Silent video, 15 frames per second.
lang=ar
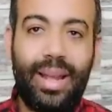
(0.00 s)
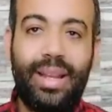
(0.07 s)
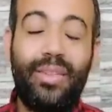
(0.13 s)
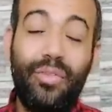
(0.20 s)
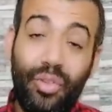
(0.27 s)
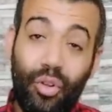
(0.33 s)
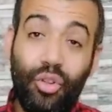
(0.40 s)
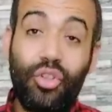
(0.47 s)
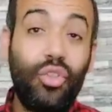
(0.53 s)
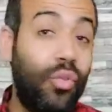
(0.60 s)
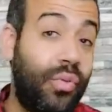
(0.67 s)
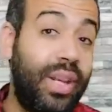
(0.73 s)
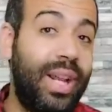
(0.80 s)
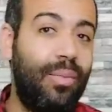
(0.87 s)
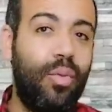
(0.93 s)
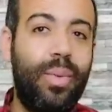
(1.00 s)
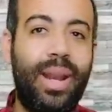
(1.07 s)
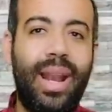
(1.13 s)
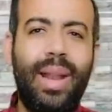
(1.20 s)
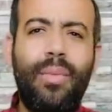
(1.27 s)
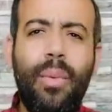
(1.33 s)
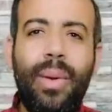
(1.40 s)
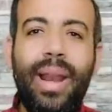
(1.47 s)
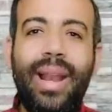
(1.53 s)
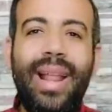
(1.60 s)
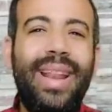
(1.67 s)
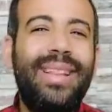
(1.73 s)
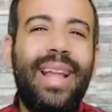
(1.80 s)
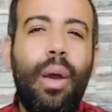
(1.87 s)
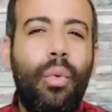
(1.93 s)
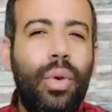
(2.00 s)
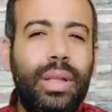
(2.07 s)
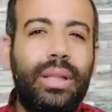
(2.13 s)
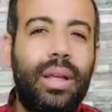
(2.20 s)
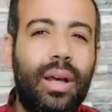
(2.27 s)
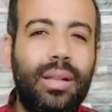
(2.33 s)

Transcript: يعني في حزن وفي لا مبالاه لا مبالاه لان اتعودت